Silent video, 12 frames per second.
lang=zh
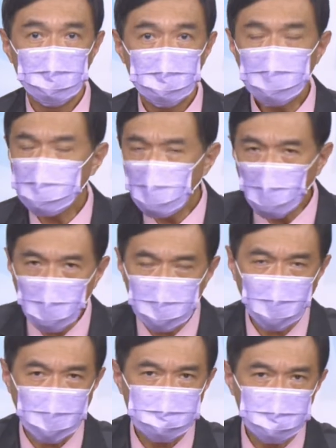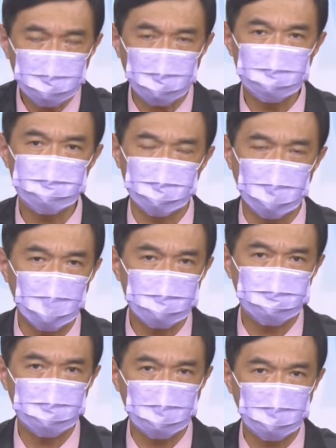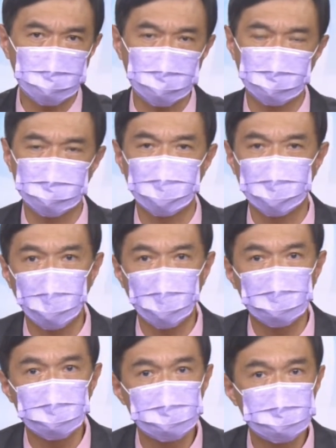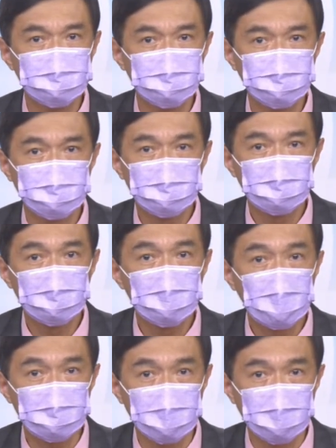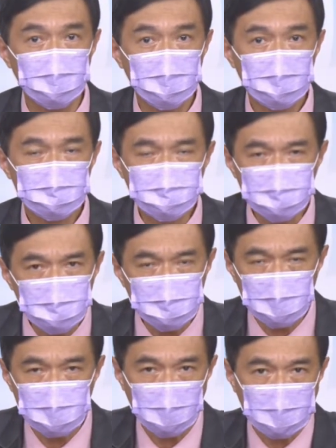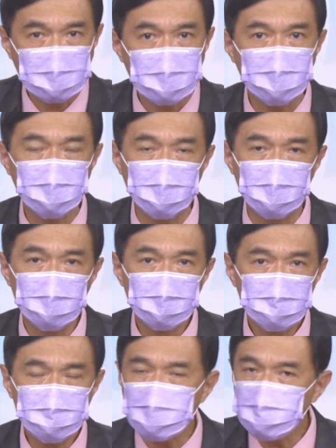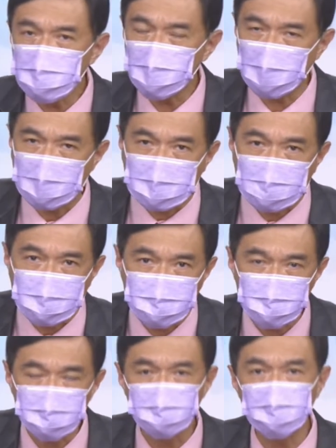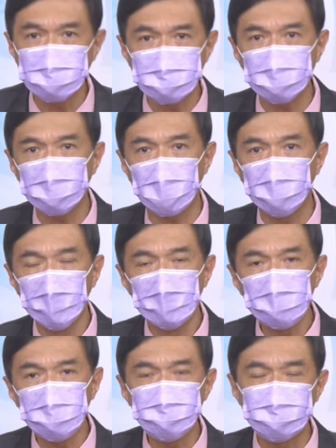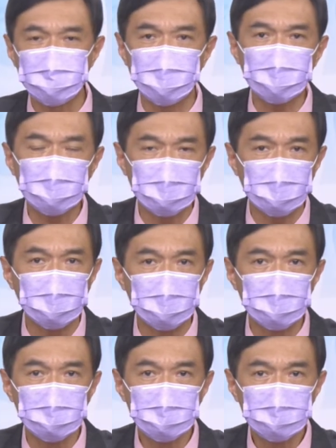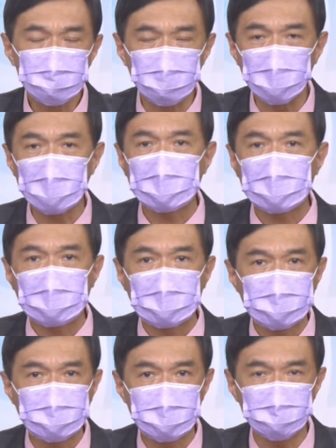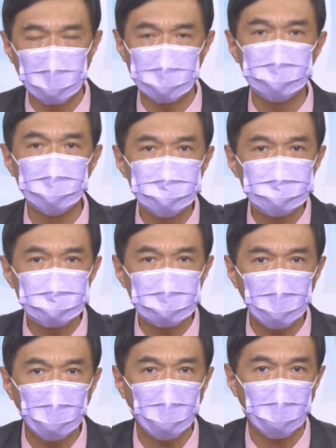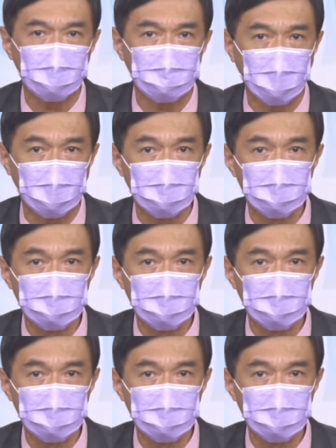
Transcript: 因为我要盖一栋房子，你看它需要多少的材料，对不对？几乎各行各业，甚至于连科技股，因为现在都结合所谓的科技嘛、人性化嘛，